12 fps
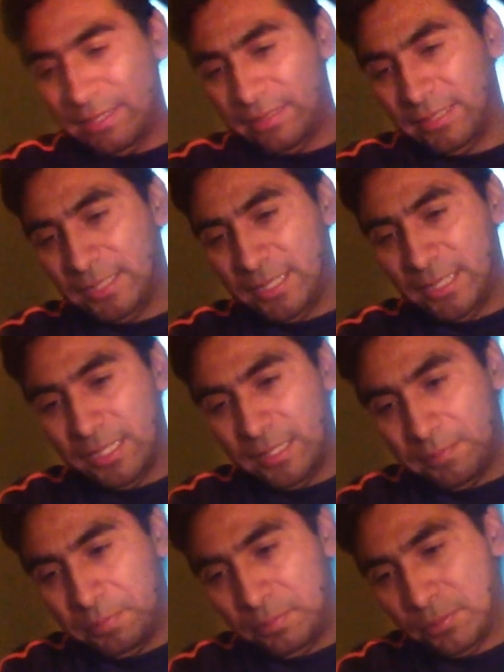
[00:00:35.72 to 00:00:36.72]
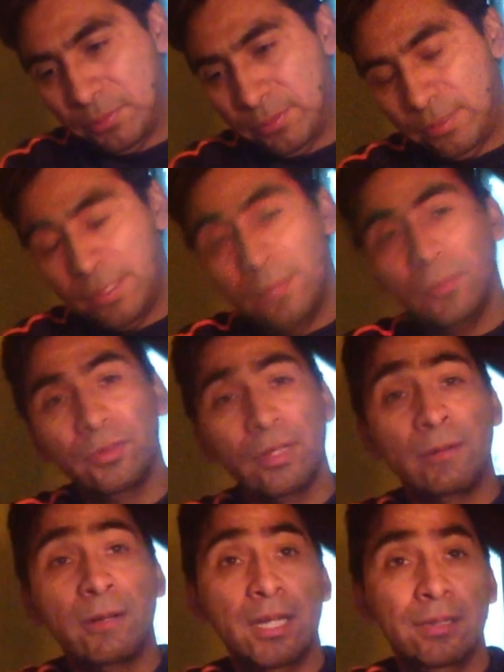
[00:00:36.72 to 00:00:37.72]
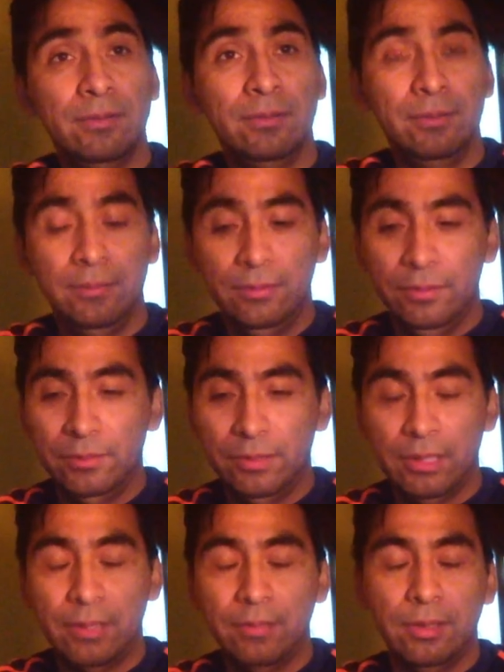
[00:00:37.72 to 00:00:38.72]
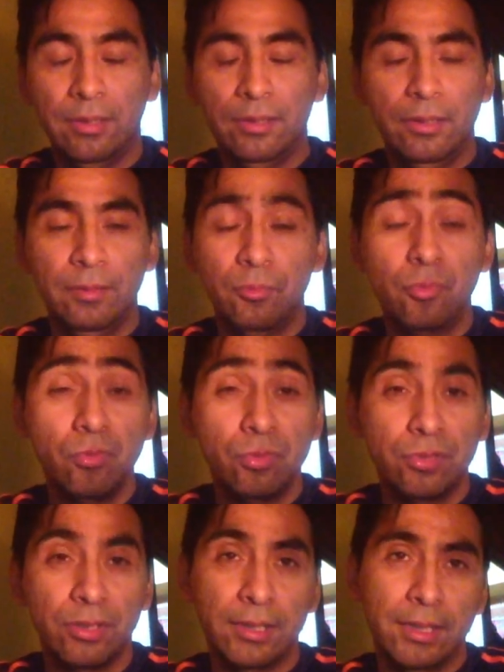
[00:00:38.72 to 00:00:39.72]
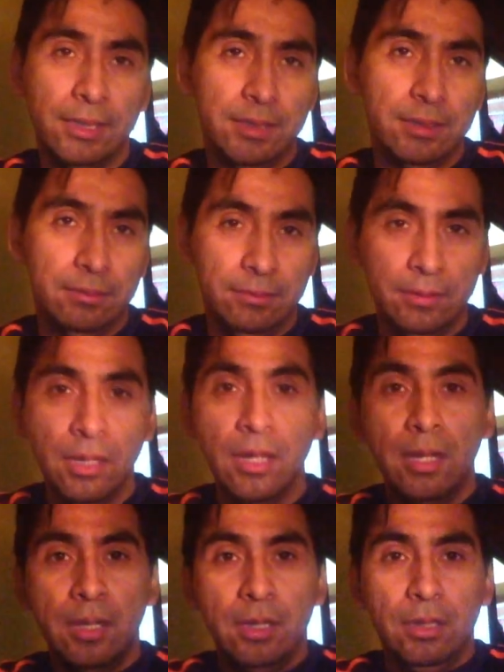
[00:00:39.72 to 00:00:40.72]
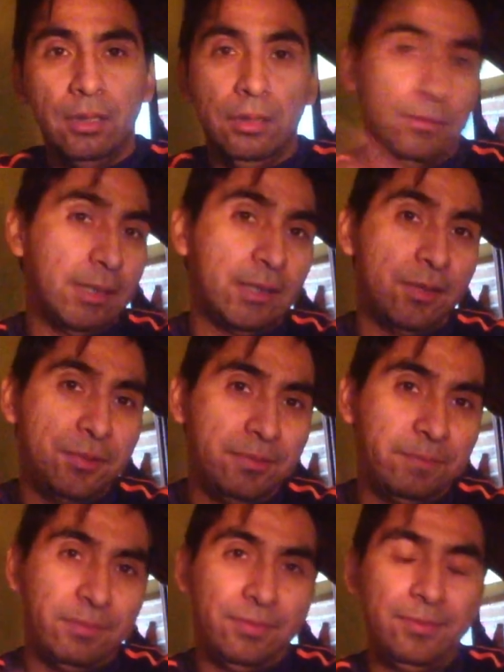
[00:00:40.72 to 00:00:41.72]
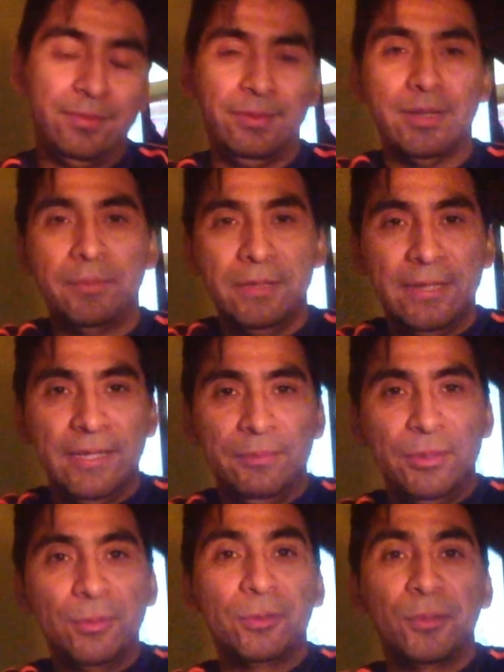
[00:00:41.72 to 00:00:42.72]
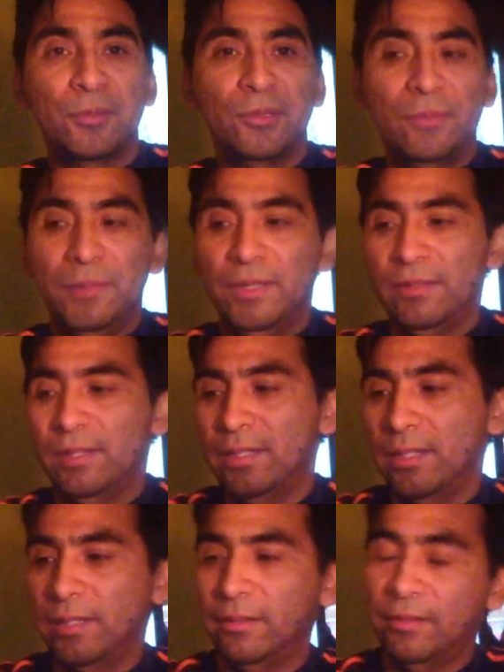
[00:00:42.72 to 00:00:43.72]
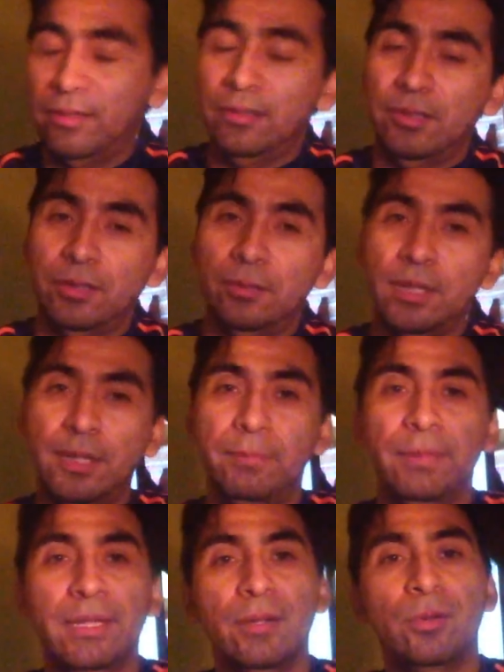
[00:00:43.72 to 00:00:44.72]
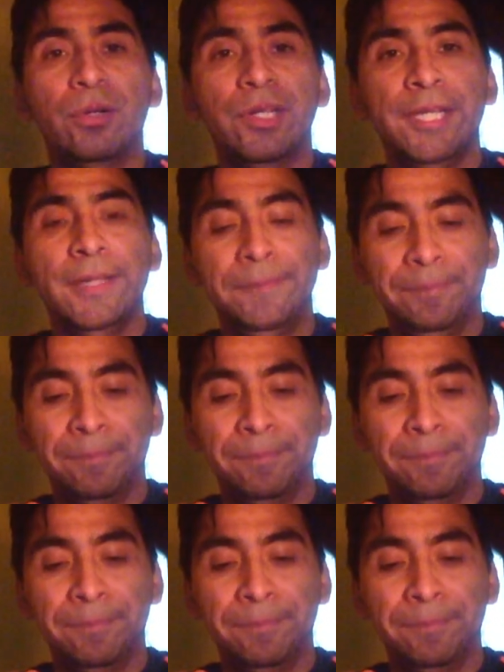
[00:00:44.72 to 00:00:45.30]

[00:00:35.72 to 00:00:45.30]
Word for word: Ahora sí que pues, nosotros seguimos trabajando, ¿no? Yo sé que ustedes tienen mucha tarea, ¿no? Igual que yo, pues yo también ya es mi último semestre en la licenciatura de pedagogía.